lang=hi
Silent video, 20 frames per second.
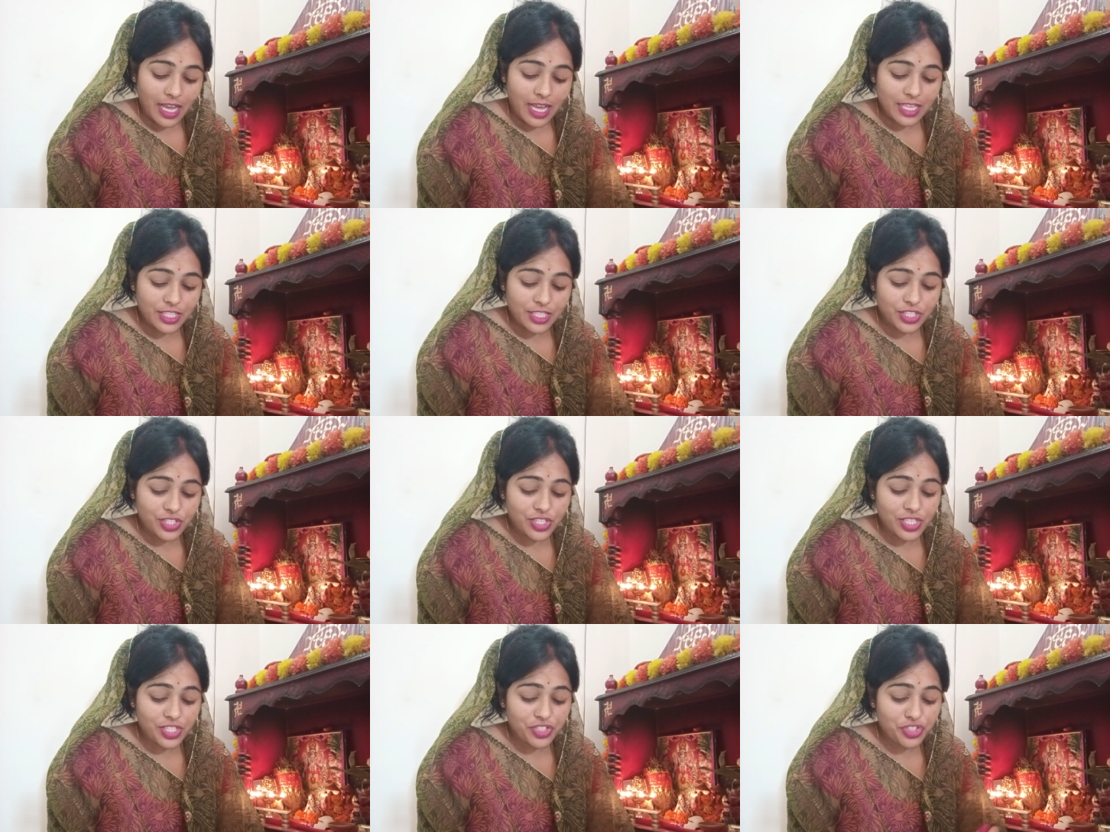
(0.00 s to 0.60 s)

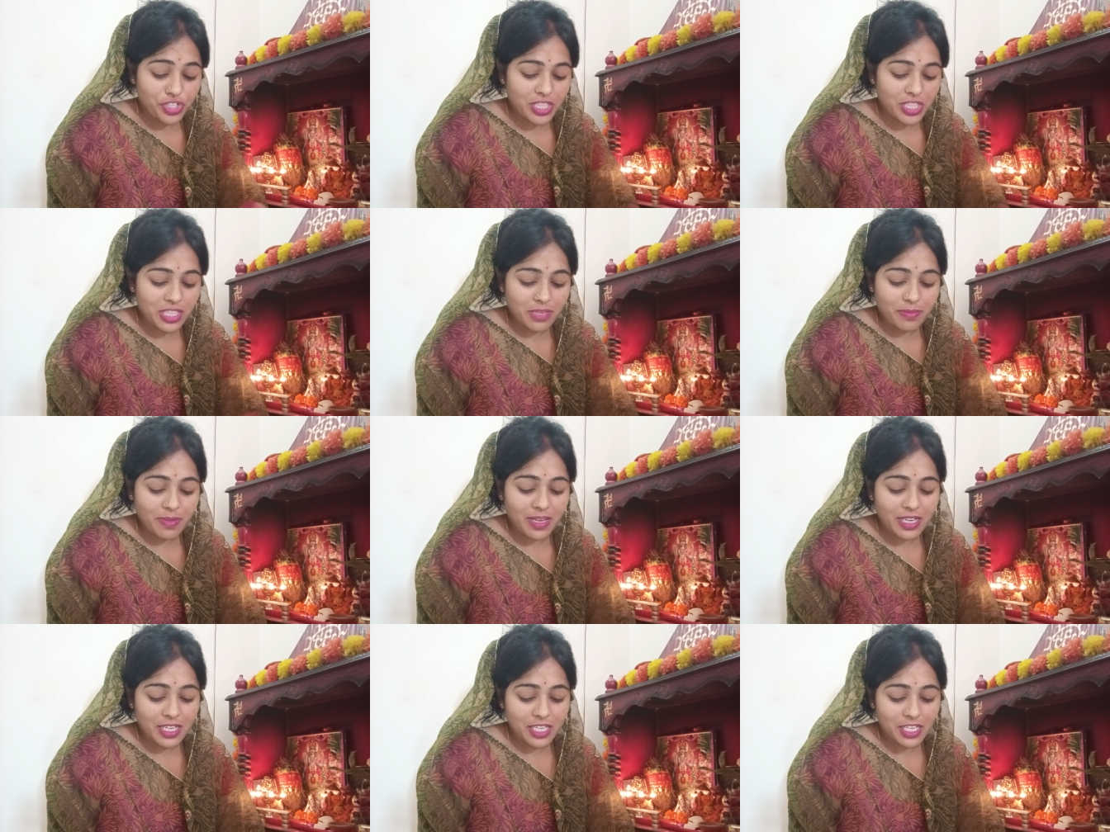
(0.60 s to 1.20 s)
आज से
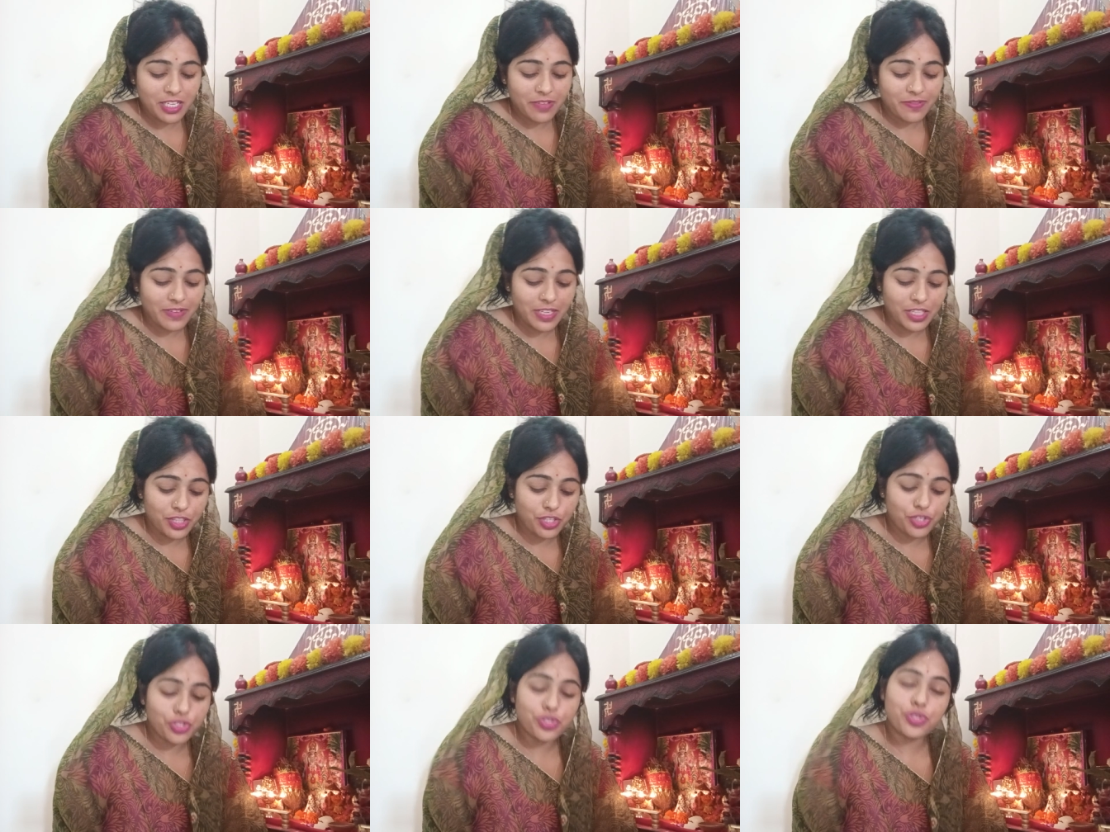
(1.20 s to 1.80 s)
चैत्र माह की
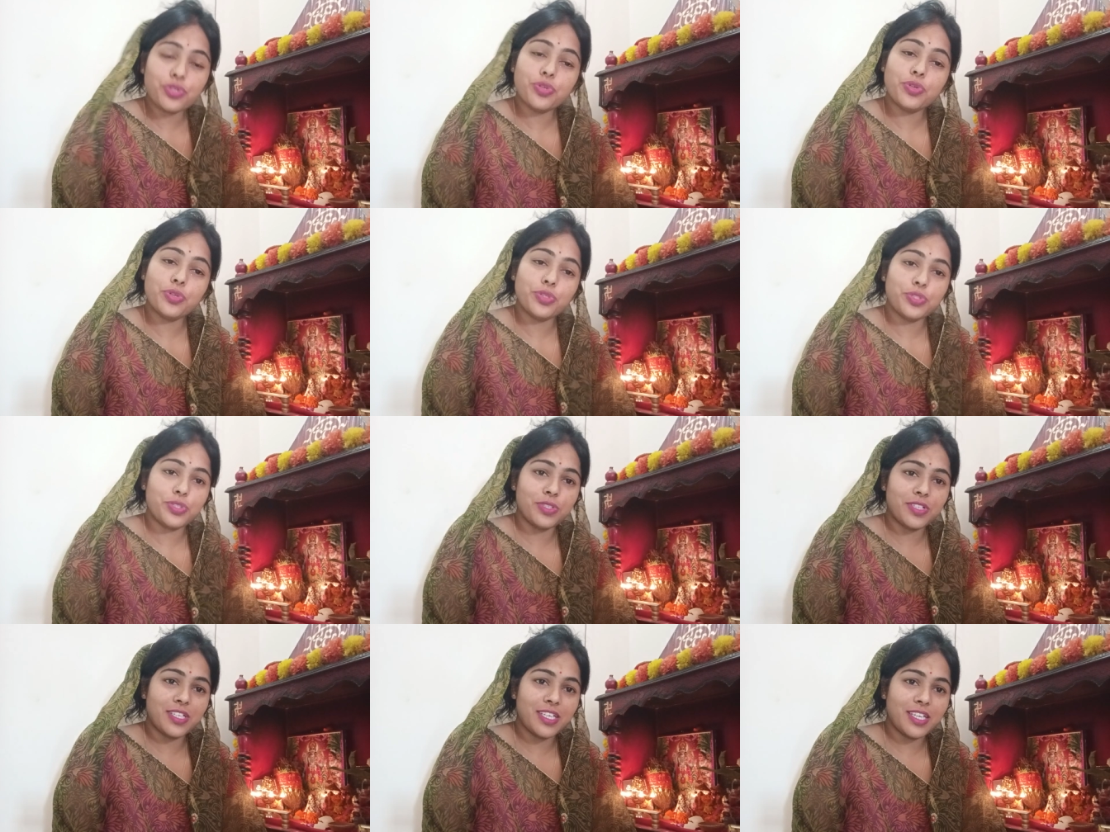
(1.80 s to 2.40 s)
नवरात्रि शुरू
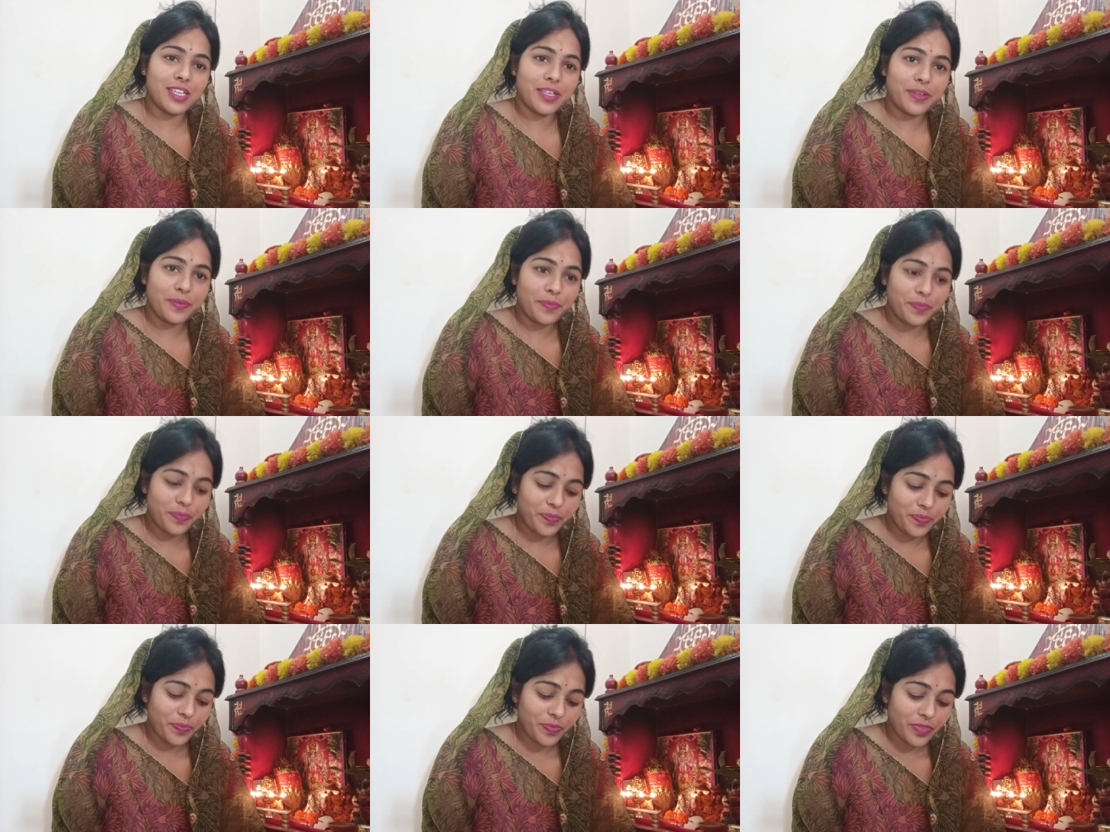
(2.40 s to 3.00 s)
हो चुकी
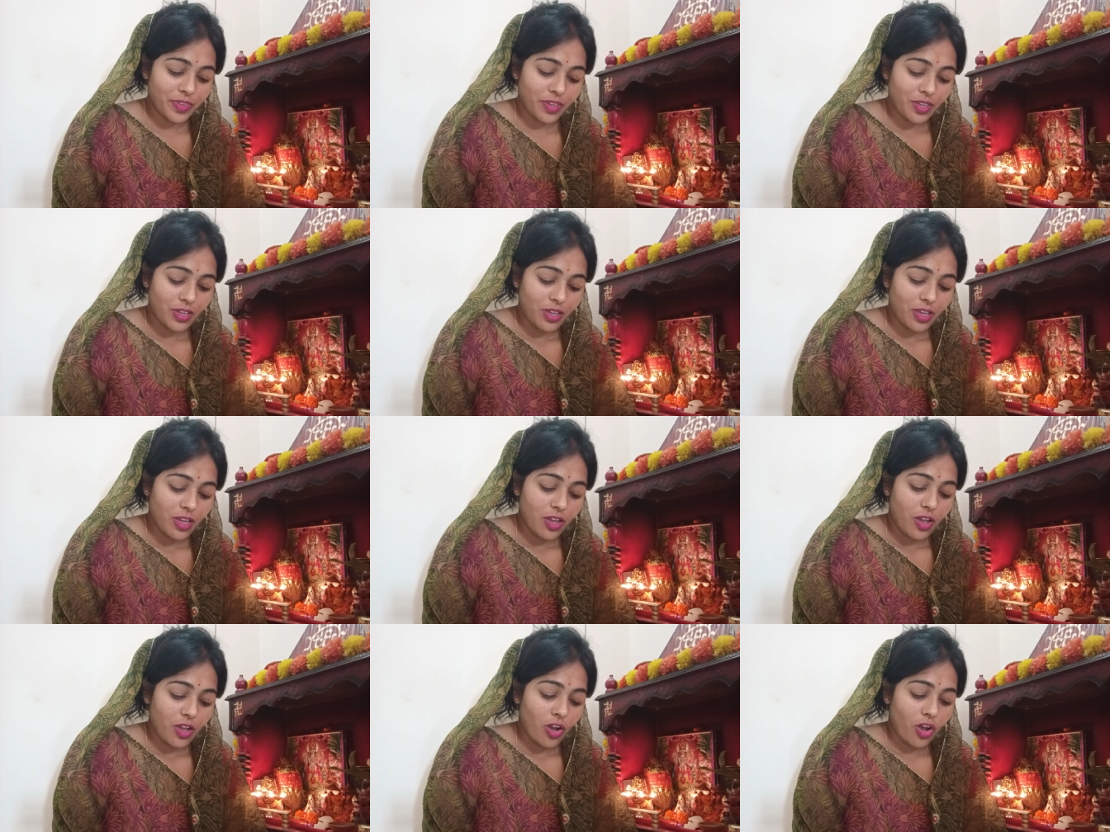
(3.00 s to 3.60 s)

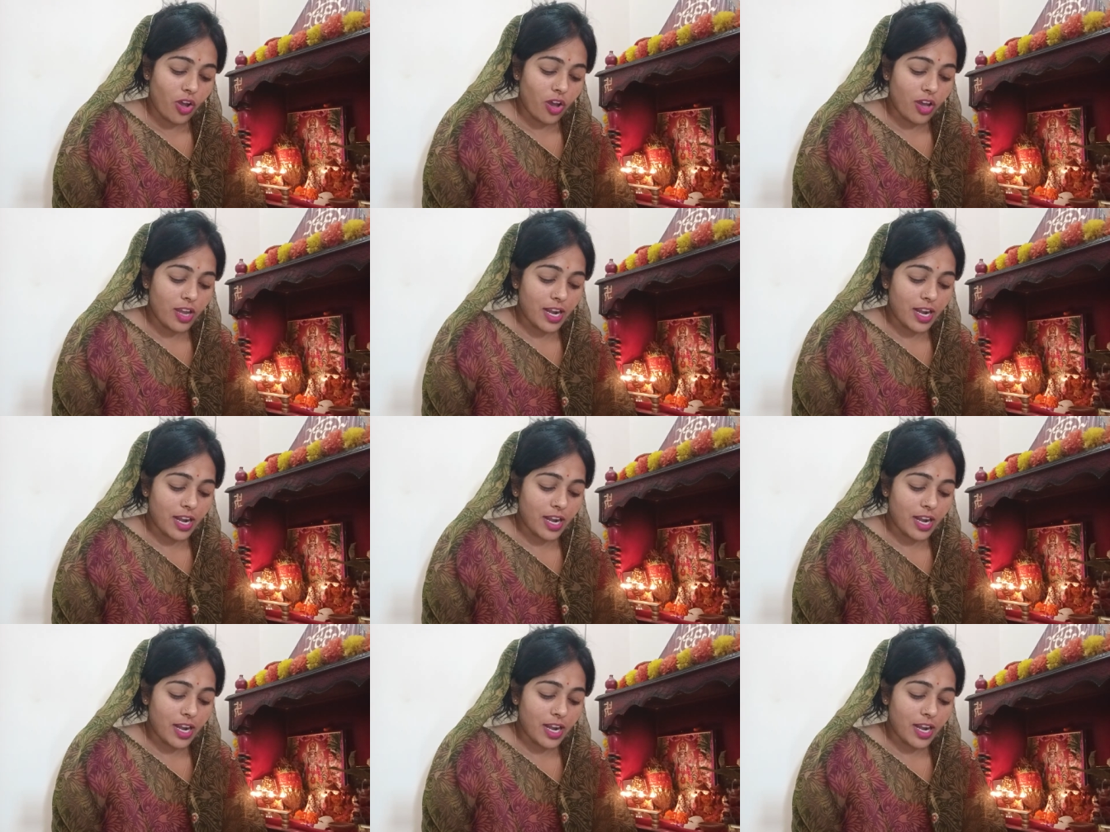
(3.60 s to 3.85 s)
है